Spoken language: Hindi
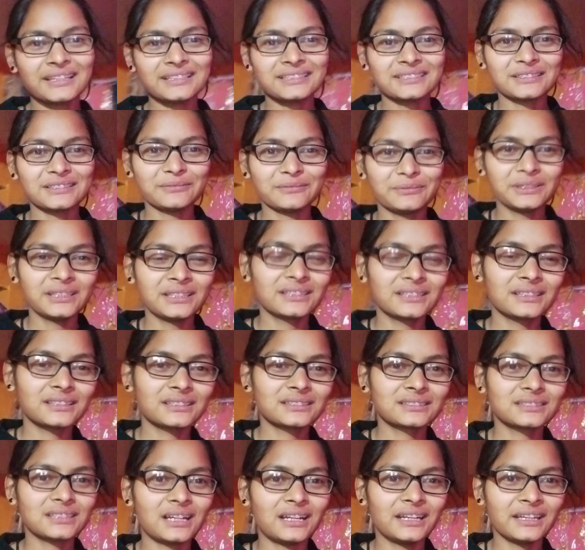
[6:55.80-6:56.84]
इस अभी
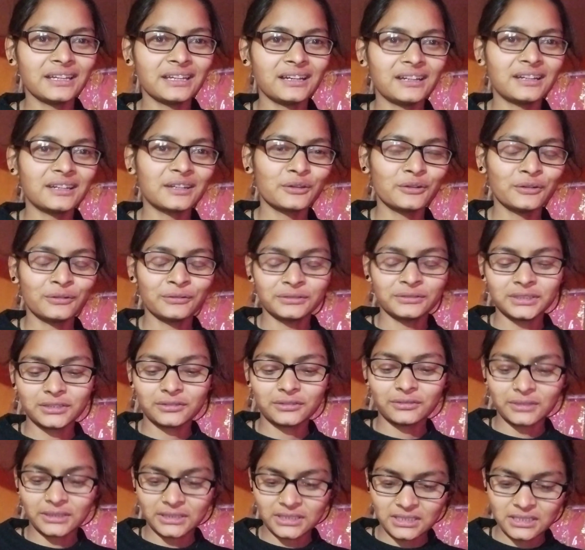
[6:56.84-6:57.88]
साढ़े आठ नौ होने
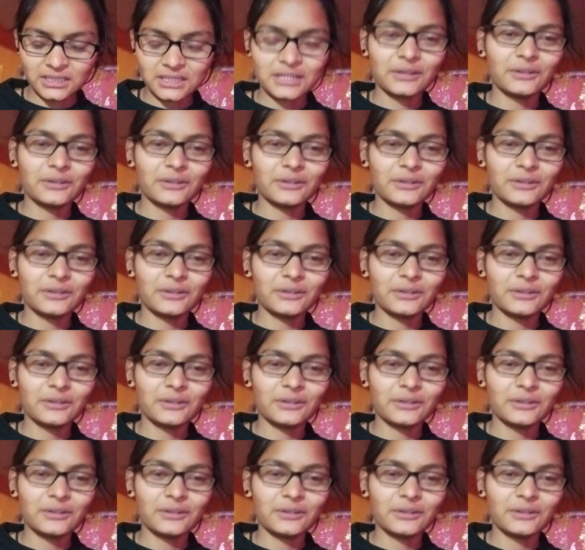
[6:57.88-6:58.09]
को हैं